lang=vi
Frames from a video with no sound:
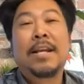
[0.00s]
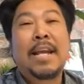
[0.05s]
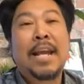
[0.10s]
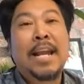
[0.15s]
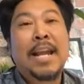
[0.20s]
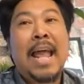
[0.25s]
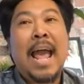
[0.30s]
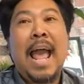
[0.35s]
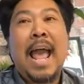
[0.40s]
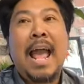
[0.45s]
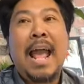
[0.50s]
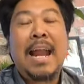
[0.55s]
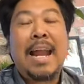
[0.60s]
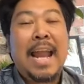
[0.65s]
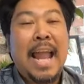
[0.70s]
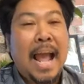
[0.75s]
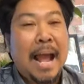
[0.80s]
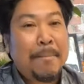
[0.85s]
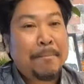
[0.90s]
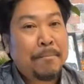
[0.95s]
Cái
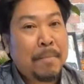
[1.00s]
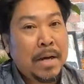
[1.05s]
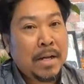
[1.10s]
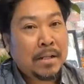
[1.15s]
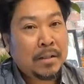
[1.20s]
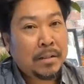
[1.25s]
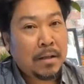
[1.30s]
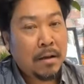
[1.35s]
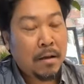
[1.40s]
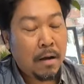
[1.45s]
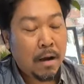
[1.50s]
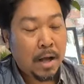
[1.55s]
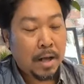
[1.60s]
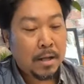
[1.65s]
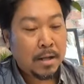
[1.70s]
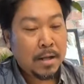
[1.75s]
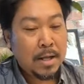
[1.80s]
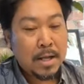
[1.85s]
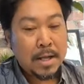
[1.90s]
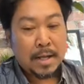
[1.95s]
đang làm bình
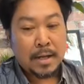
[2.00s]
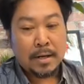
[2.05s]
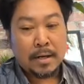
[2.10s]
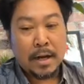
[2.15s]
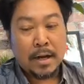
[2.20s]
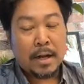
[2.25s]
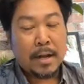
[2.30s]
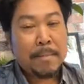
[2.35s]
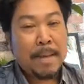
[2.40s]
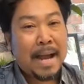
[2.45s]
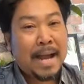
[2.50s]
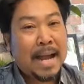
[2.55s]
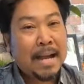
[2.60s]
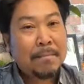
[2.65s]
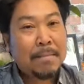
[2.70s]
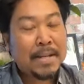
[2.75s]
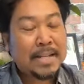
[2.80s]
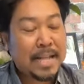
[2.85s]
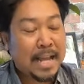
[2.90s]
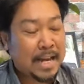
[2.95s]
thường rồi cái bà
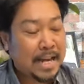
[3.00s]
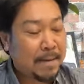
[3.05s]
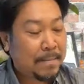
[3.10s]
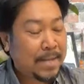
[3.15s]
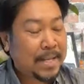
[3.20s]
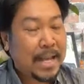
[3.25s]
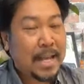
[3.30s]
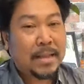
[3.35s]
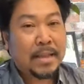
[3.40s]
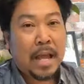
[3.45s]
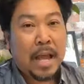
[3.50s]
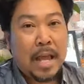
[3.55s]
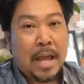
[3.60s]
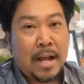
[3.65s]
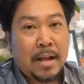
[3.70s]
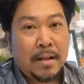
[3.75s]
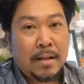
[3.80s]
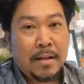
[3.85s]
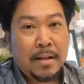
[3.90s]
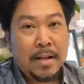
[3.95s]
khách bà chạy ra bà trả
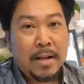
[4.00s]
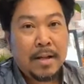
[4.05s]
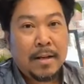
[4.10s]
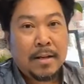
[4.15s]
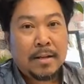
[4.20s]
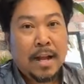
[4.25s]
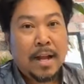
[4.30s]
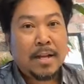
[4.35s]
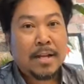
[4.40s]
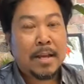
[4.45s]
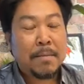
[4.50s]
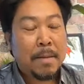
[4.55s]
tiền đó.